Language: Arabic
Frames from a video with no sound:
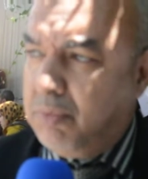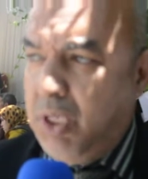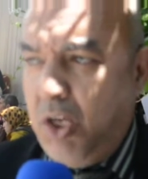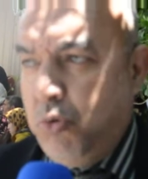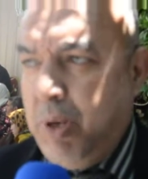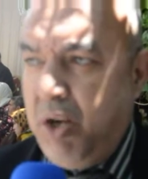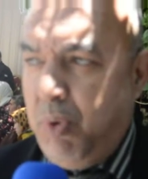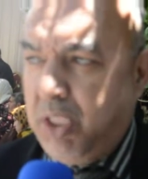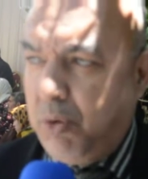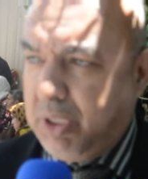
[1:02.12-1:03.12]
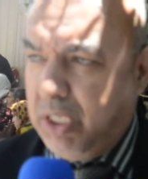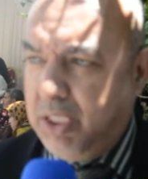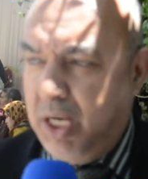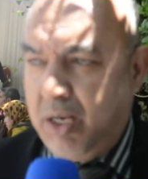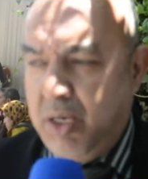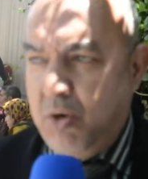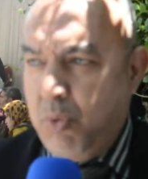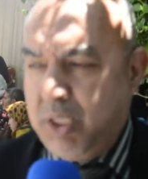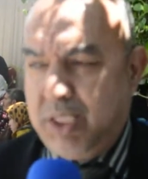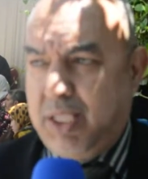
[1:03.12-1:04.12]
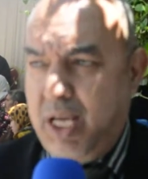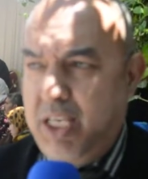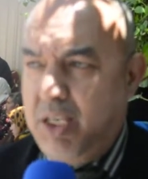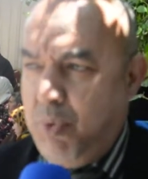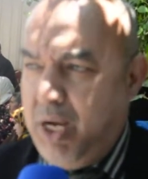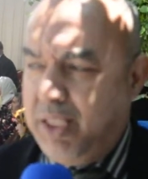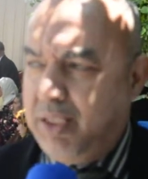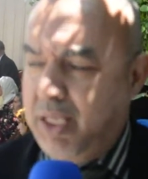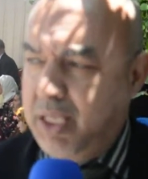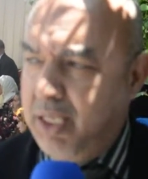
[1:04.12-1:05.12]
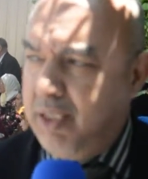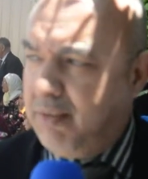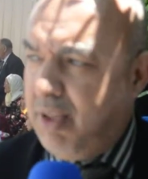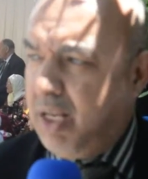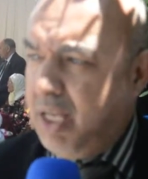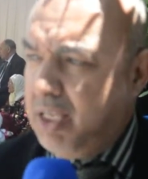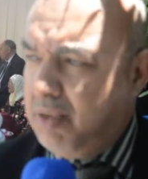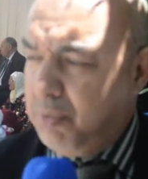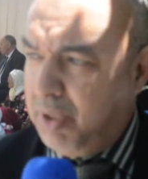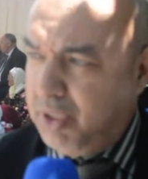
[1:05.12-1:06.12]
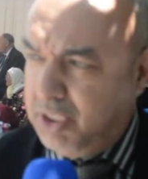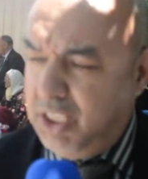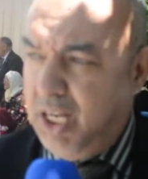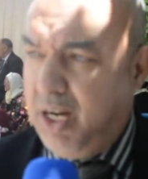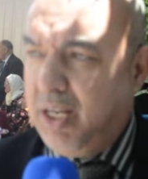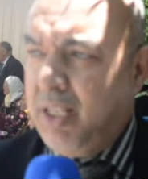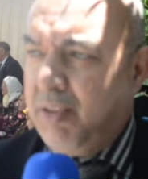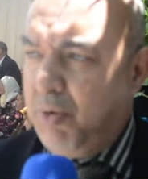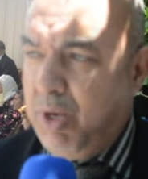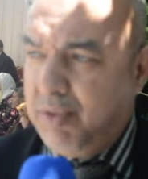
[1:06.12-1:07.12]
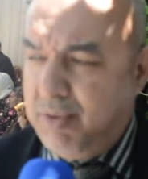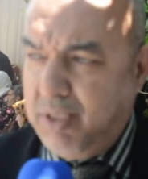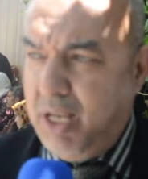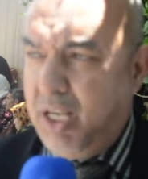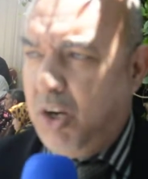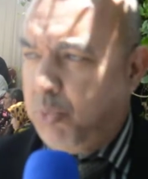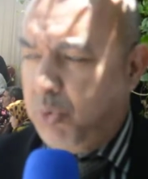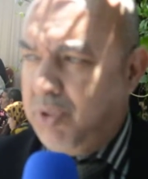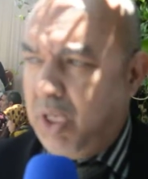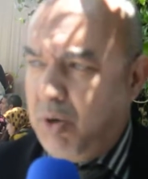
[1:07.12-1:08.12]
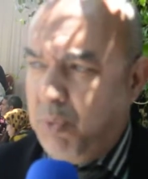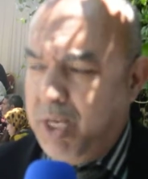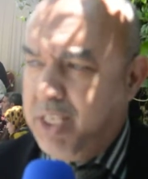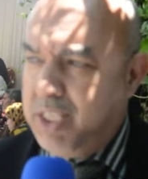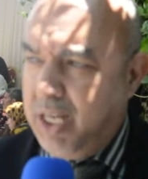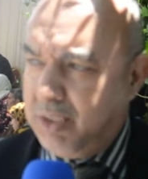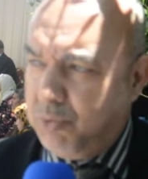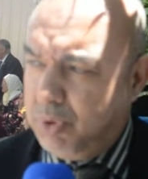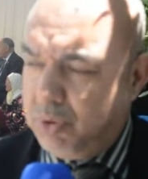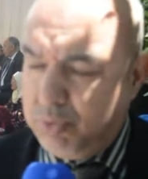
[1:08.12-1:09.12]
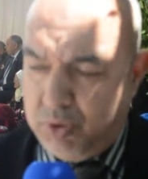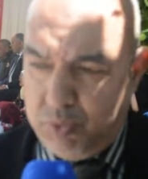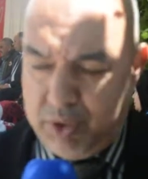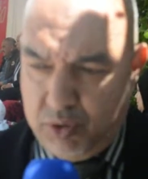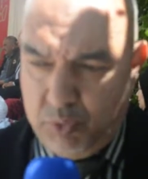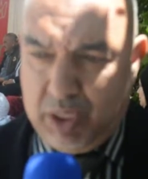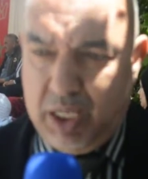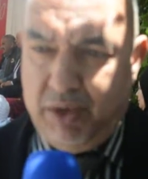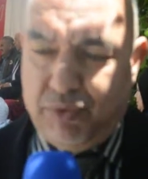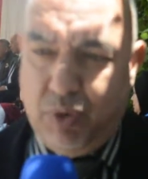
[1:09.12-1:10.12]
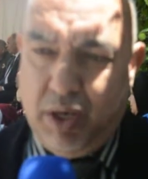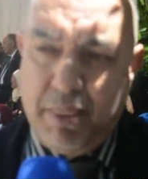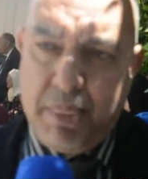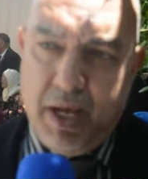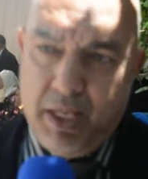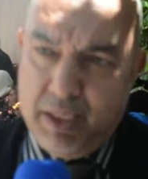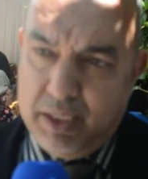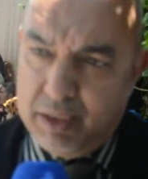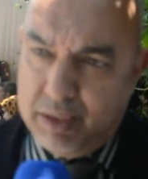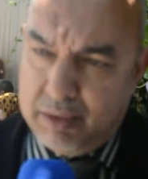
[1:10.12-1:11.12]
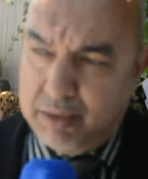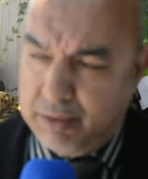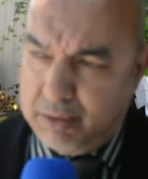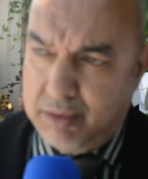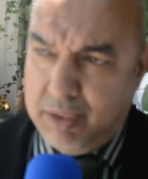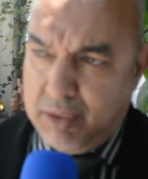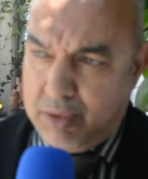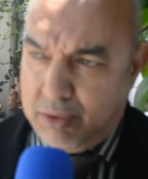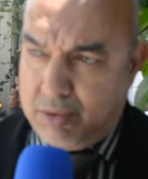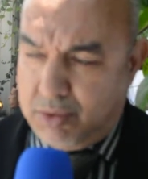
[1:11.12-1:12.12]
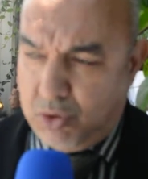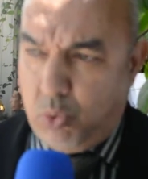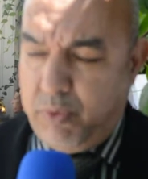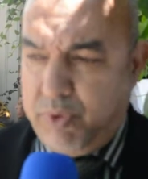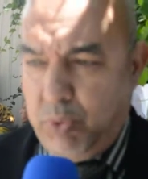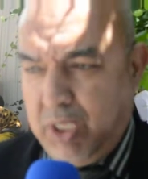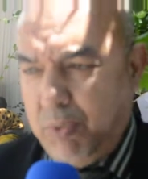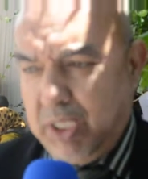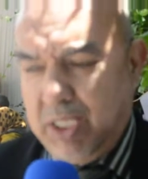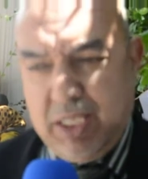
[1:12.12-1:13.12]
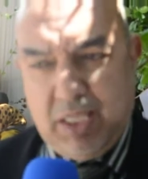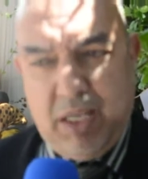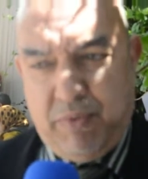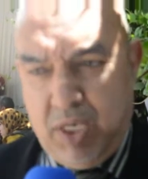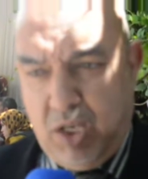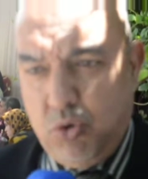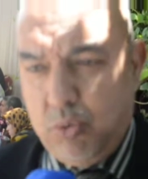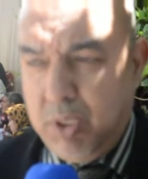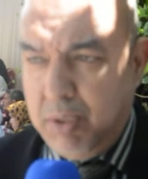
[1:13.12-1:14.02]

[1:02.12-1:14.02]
نحن مع الوحده الوطنيه وضد اي واحد اي انسان اي جهه سواء الجزائر او البوليزاري او اي جهه سولت لها نفسها ان آه، تدخل في الوحده الوطنيه ديالتنا فنحن